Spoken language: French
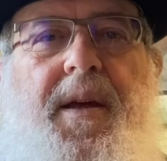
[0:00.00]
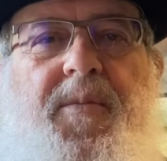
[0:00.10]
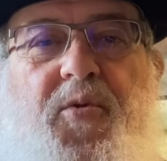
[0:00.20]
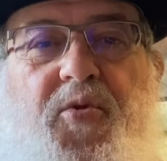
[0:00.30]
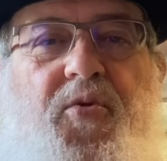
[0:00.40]

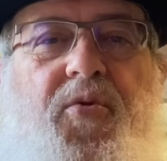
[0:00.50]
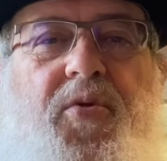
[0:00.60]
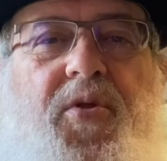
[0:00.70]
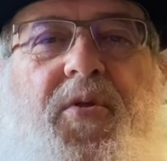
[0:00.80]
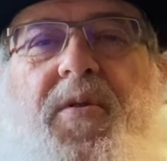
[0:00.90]
Bonjour,
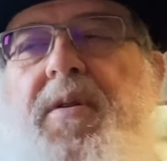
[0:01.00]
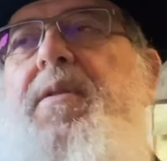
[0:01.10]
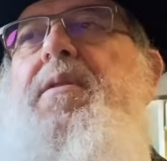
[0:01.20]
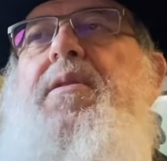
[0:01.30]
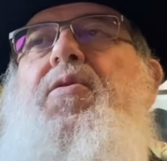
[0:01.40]

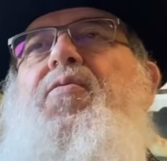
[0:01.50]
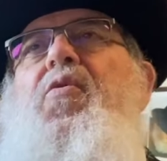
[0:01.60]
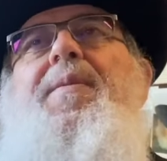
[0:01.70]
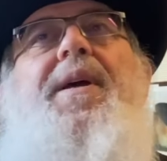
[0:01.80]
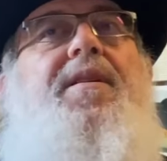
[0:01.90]
je, vous
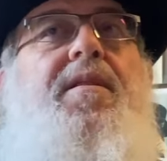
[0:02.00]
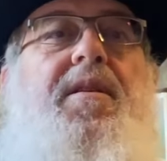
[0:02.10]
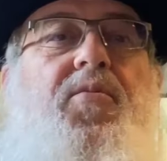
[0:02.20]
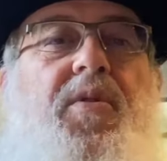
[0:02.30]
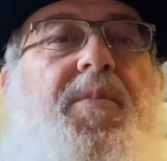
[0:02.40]
remercie
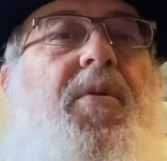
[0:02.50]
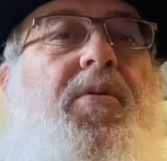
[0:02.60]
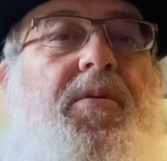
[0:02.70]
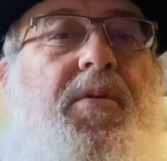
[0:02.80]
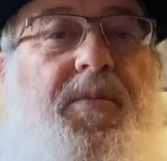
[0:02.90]
tout
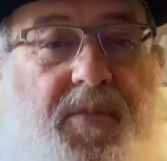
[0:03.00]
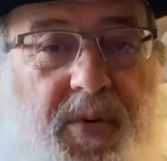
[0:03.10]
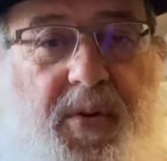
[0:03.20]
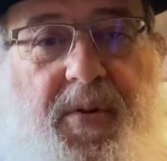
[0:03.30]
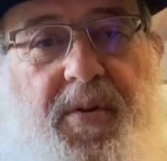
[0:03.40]
d'abord de
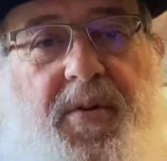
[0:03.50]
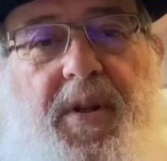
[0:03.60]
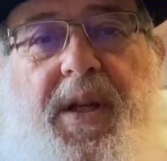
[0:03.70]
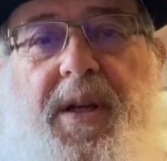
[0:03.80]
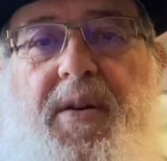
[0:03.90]
me
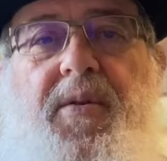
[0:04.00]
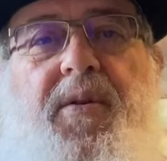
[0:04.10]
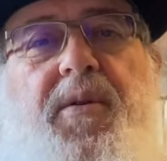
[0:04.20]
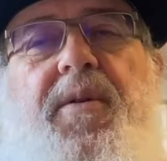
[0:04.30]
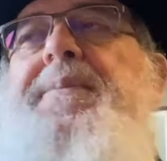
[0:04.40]
donner